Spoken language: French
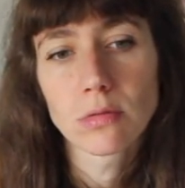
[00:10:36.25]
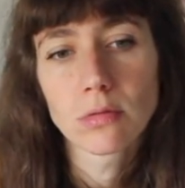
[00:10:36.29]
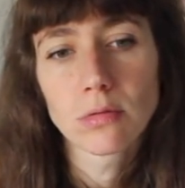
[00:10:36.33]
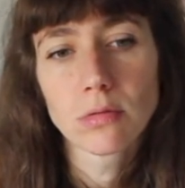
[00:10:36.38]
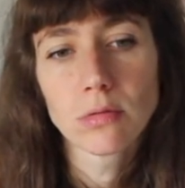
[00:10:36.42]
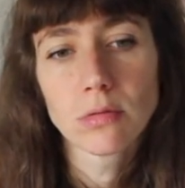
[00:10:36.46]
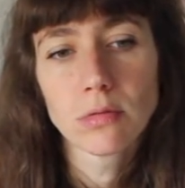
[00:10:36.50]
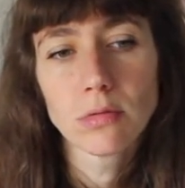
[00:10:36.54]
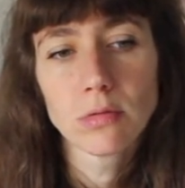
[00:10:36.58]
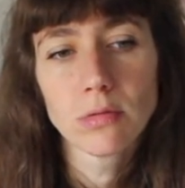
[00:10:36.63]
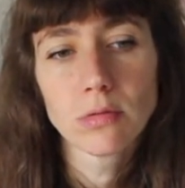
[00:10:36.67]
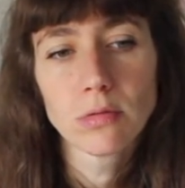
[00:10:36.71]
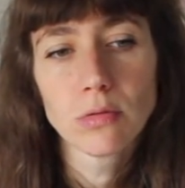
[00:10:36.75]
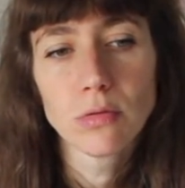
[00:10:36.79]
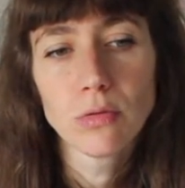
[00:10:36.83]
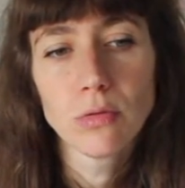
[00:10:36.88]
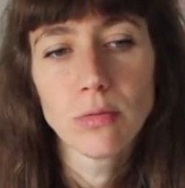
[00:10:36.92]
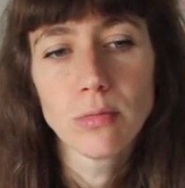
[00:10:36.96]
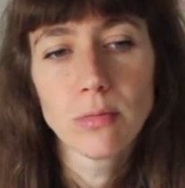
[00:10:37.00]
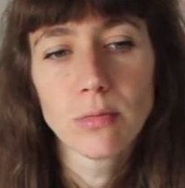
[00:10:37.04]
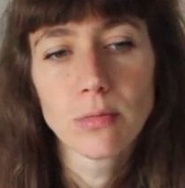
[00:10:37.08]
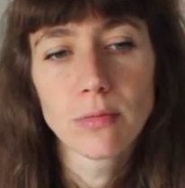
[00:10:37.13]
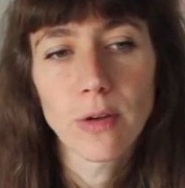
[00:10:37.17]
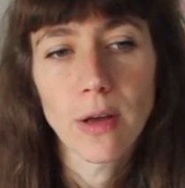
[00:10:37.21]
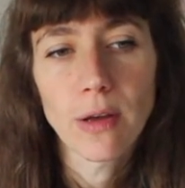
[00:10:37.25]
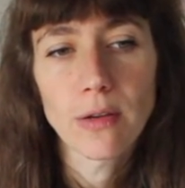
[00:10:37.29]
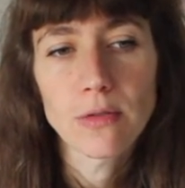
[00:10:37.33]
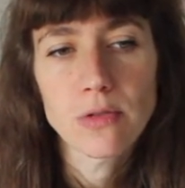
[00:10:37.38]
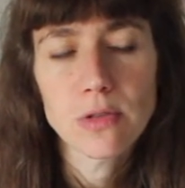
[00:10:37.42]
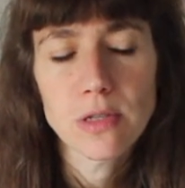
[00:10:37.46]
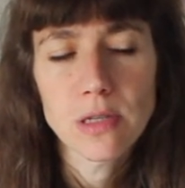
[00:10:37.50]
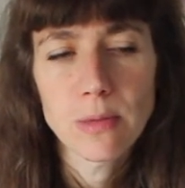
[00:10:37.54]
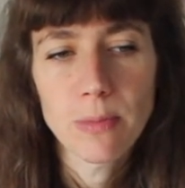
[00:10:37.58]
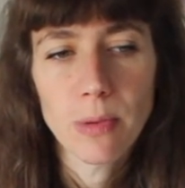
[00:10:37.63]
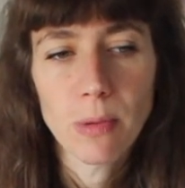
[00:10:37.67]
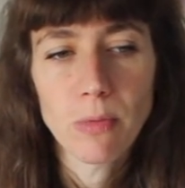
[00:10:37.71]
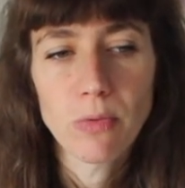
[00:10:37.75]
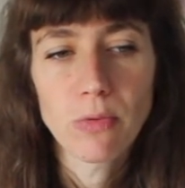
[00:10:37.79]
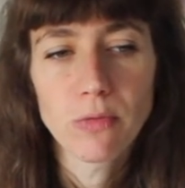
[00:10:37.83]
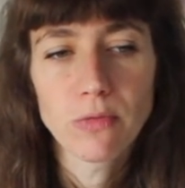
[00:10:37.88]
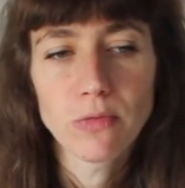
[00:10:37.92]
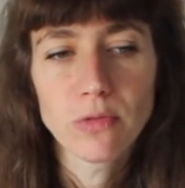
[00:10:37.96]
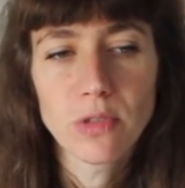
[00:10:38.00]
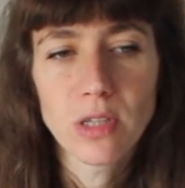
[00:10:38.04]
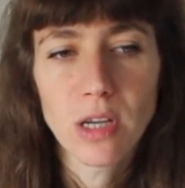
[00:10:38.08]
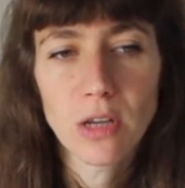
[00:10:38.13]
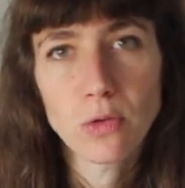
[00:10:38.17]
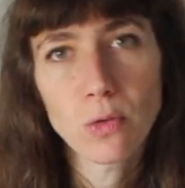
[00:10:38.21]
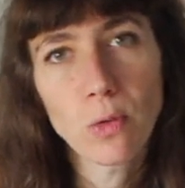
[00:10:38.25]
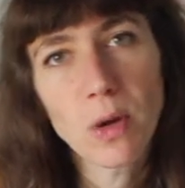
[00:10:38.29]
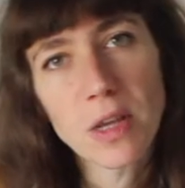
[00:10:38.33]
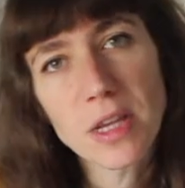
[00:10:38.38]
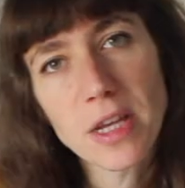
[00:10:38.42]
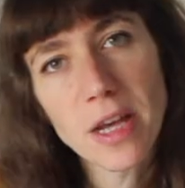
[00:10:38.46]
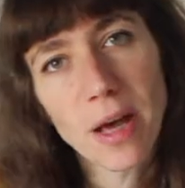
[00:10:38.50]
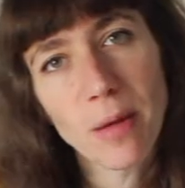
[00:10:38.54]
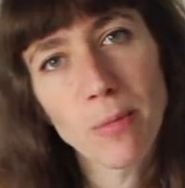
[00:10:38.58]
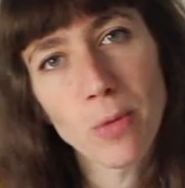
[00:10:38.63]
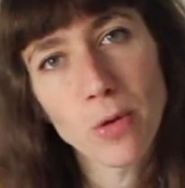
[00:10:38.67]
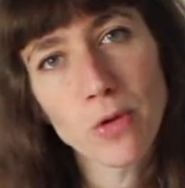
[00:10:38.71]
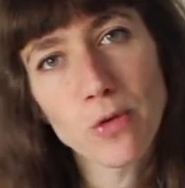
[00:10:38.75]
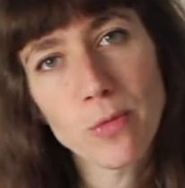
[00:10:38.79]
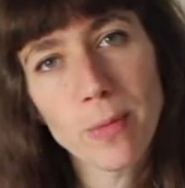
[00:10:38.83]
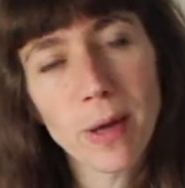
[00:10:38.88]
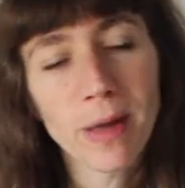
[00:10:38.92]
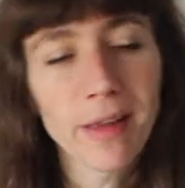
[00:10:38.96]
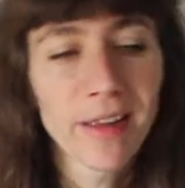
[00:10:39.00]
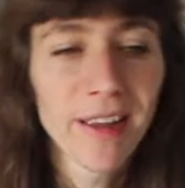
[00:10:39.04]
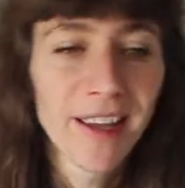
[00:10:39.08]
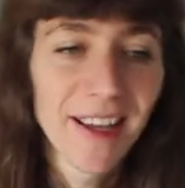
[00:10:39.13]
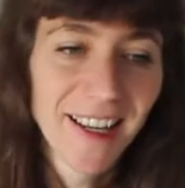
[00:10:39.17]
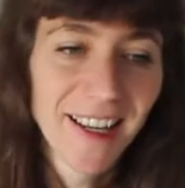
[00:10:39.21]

De enfin, c'est pas pour vous dire soyez un bon humain.